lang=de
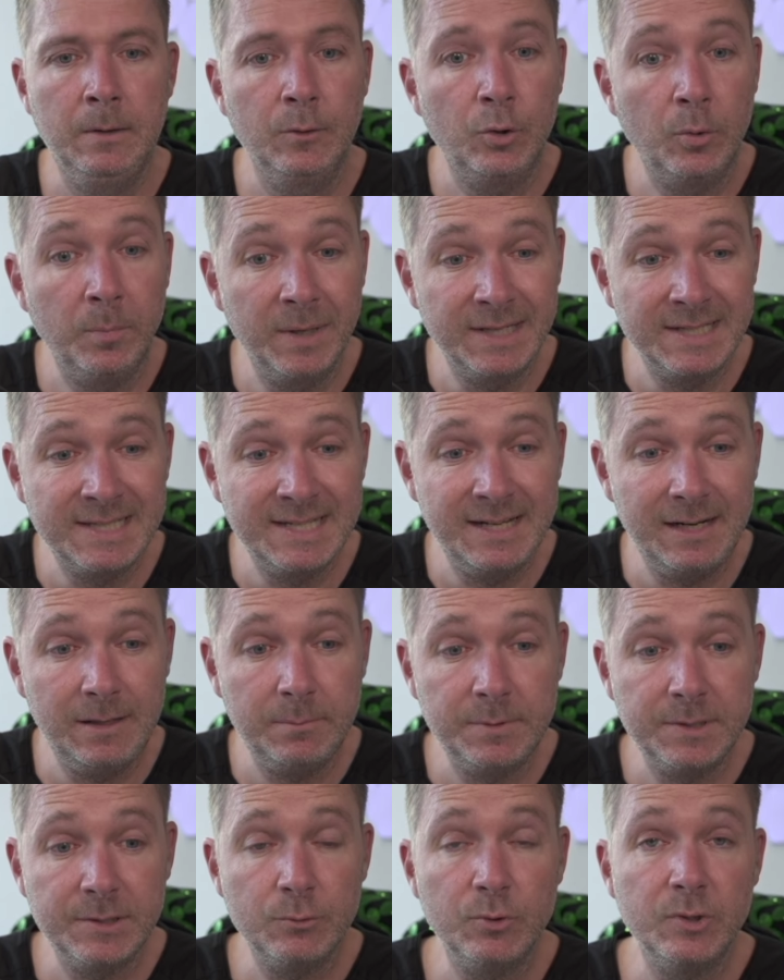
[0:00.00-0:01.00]
Kompakt
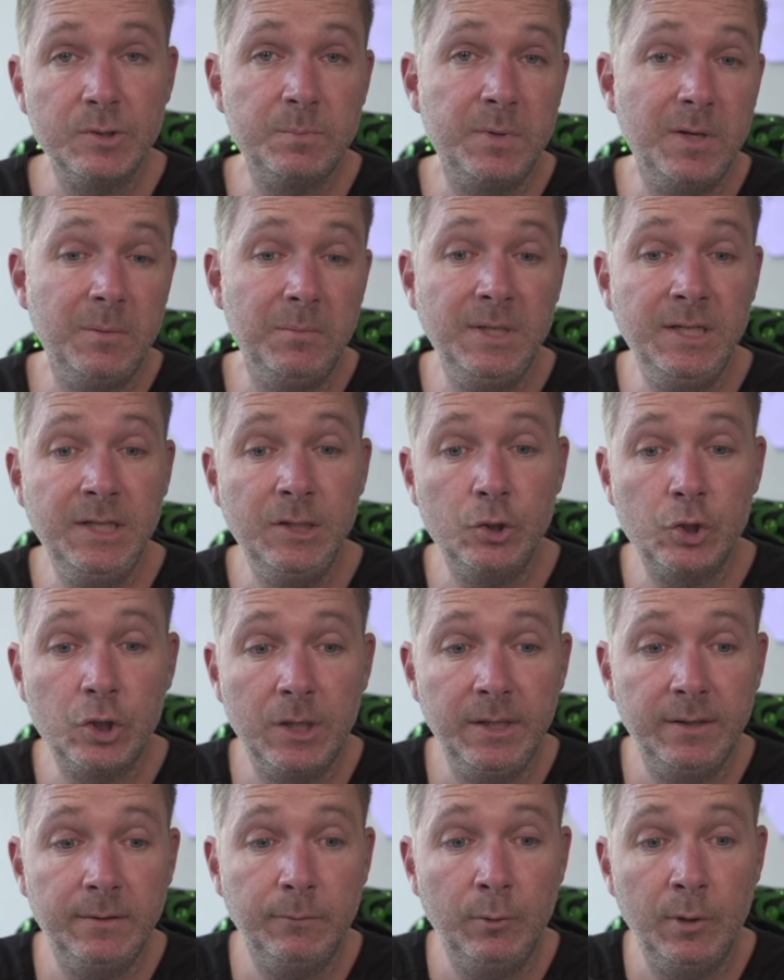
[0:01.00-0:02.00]
selbst, so das BMI,
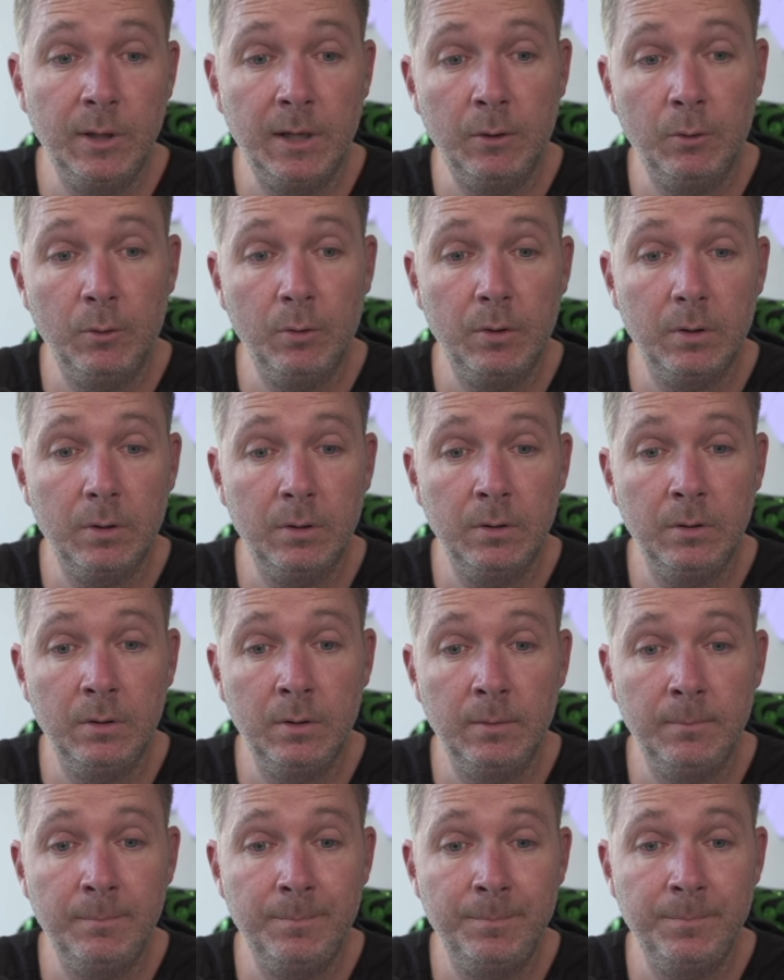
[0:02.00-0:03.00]
schlägt wohl auch
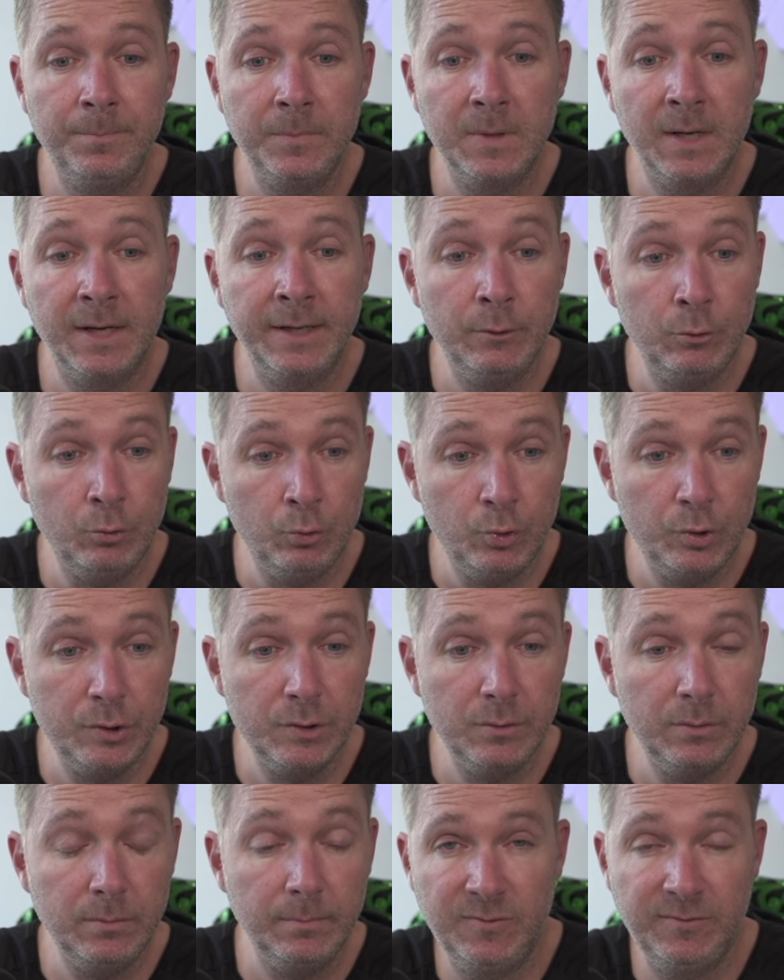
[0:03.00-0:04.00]
ähm, eine
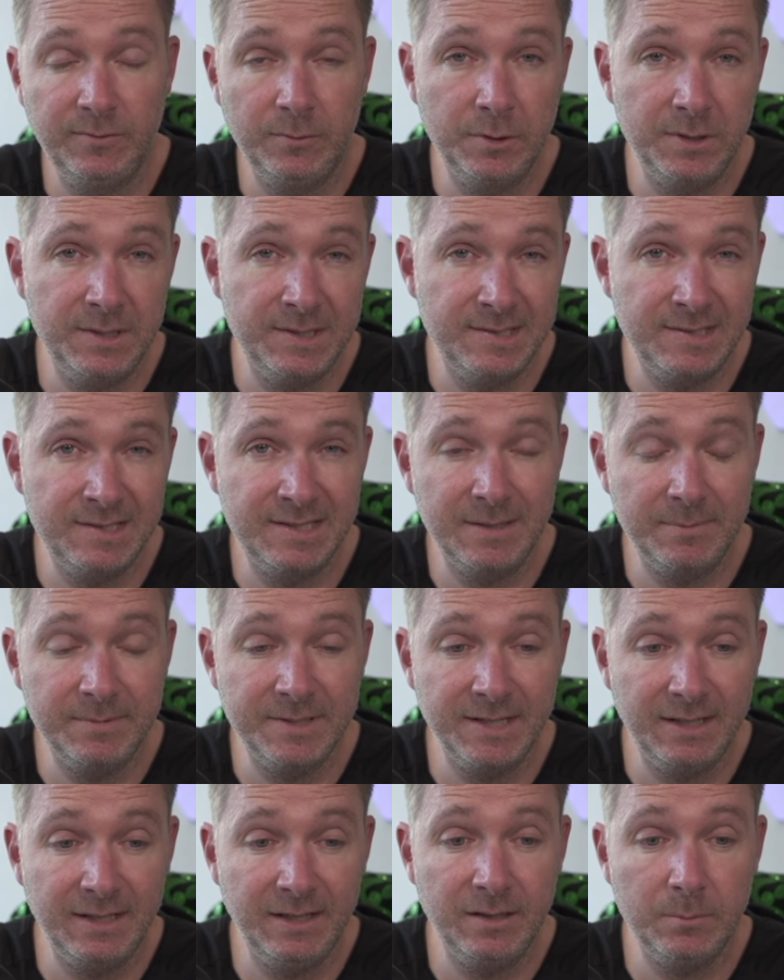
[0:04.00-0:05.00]
Lösung für dieses
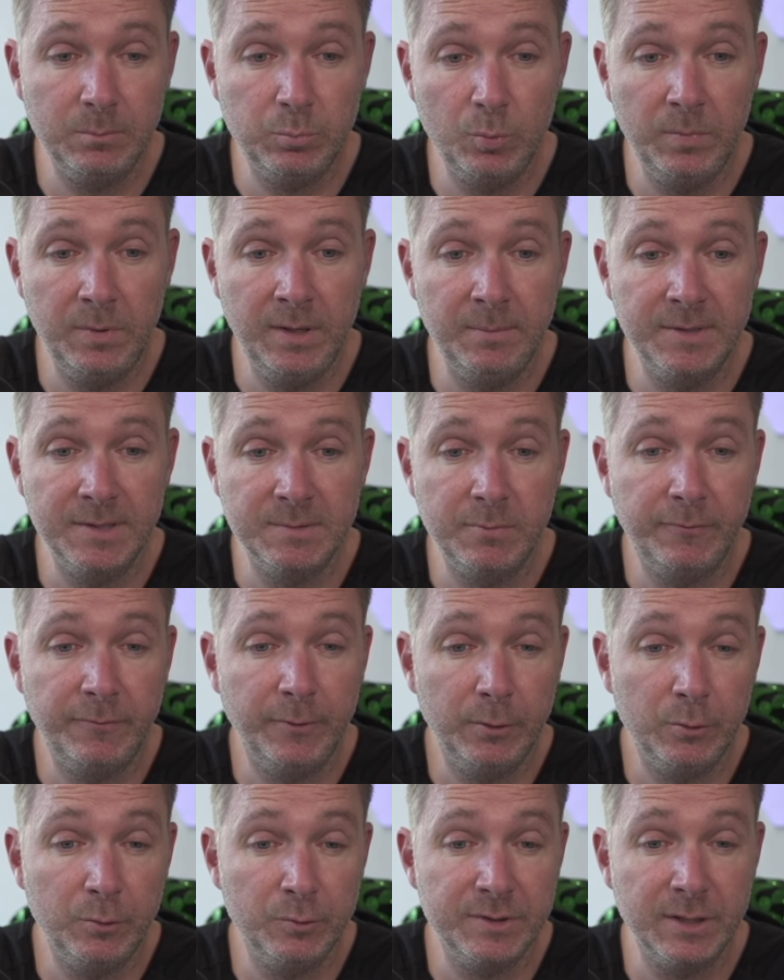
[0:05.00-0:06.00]
selbst erklärte Problem des
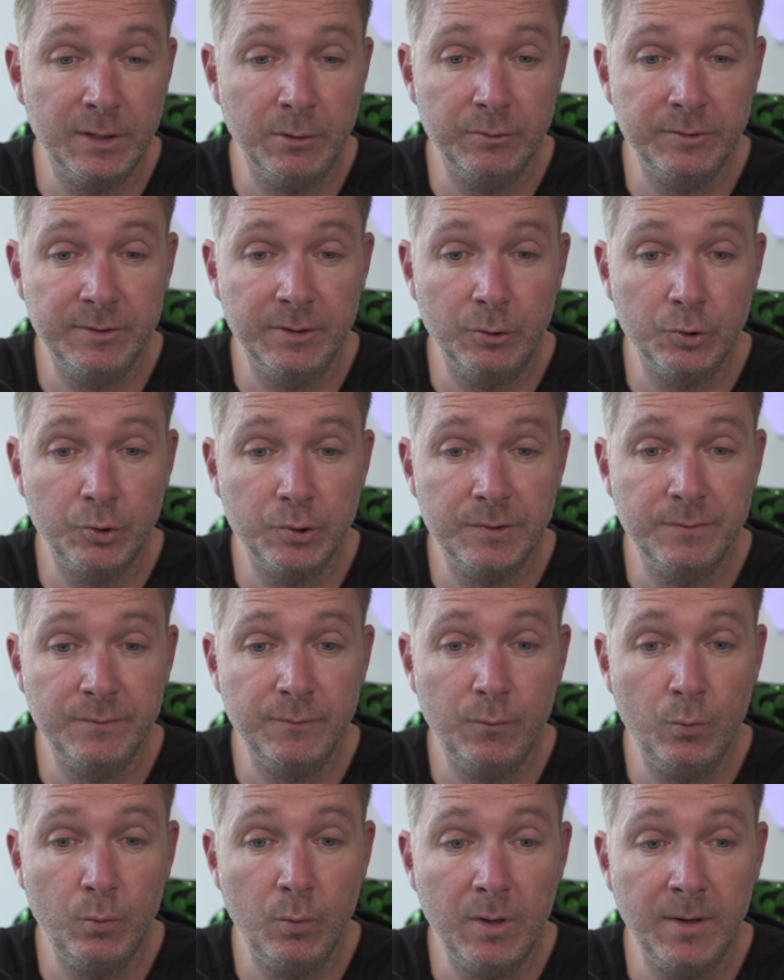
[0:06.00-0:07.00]
Bevölkerungsaustausches
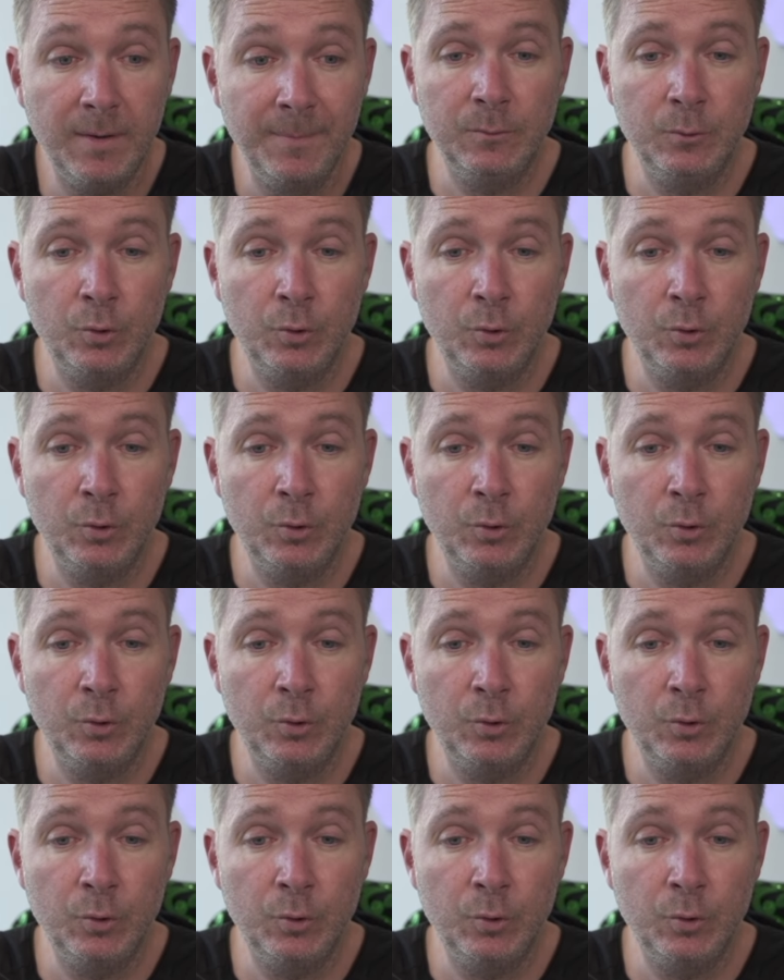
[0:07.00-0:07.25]
vor.